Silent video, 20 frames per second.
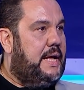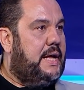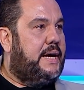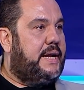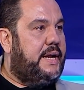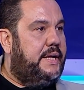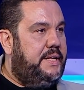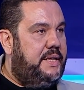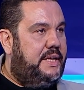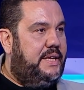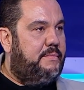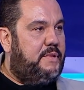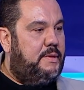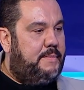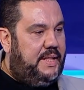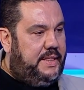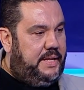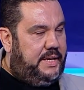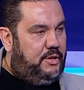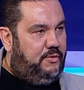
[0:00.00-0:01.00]
راني كي بدا
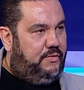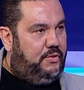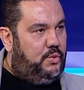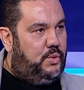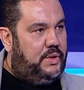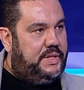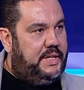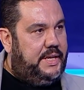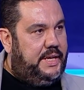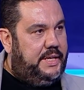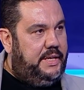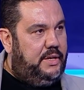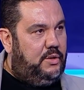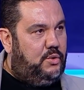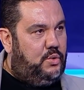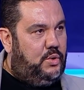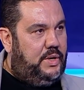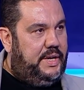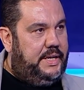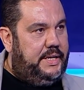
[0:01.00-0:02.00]
بحثي نوفل ورتاني
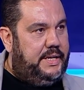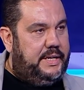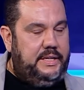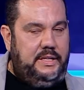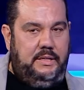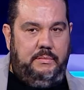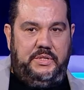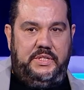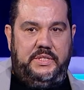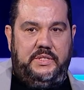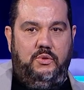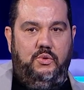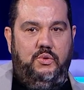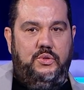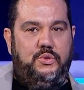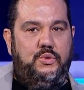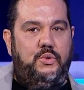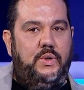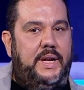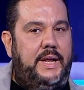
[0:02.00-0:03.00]
نقول انا راني باش نسال
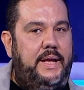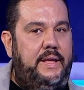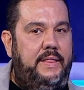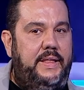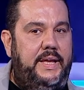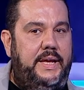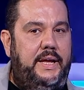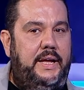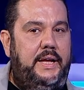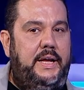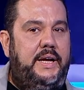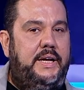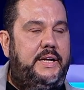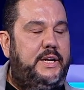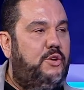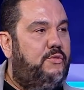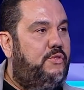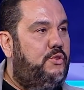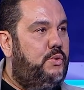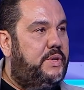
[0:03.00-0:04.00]
السؤال هذايا
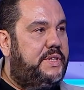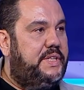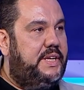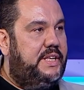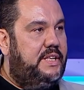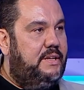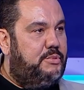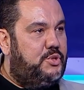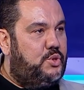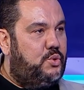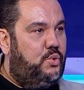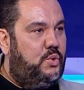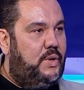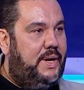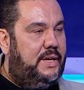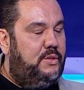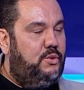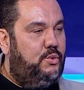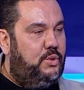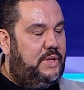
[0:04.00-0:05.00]
نوفل ورتاني باش تكون
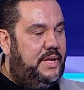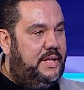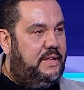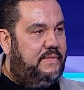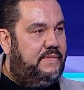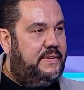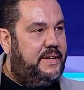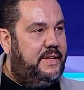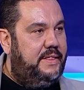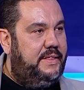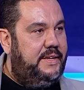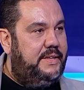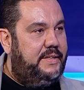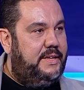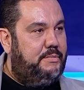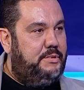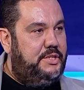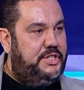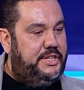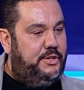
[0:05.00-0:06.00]
عنده ثلاثه فرضيات
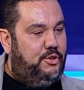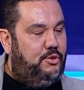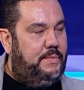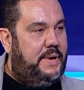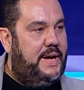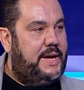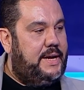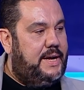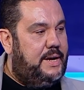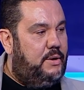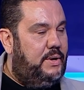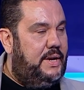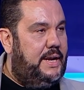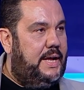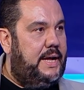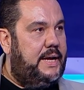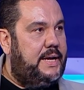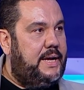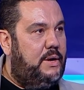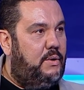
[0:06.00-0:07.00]
باش يجاوب هكا
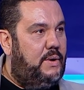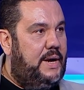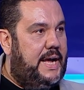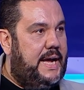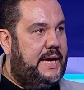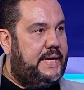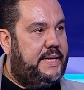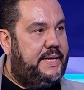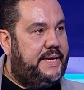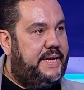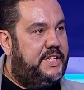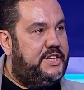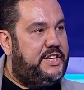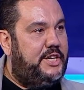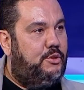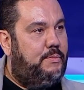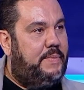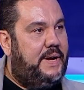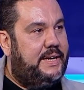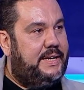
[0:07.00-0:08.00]
ولا هكا آه. ولا هكا كان
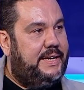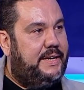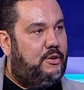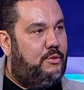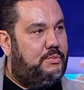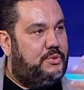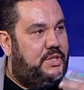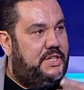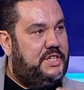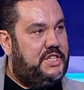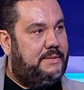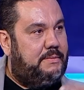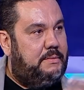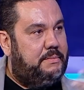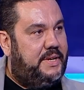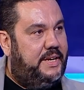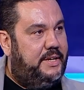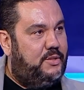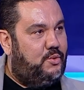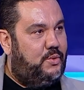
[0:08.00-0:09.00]
جاوب هكا راهو باش الاجابه
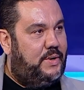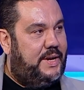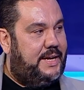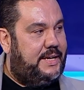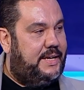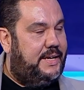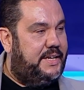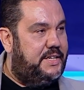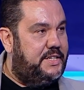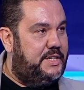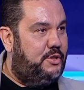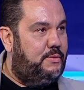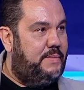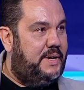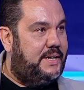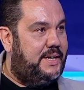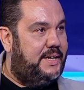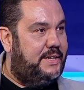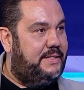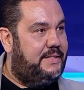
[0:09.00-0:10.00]
نتاعي تكون هكا كان جاوب
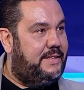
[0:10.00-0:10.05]
هكا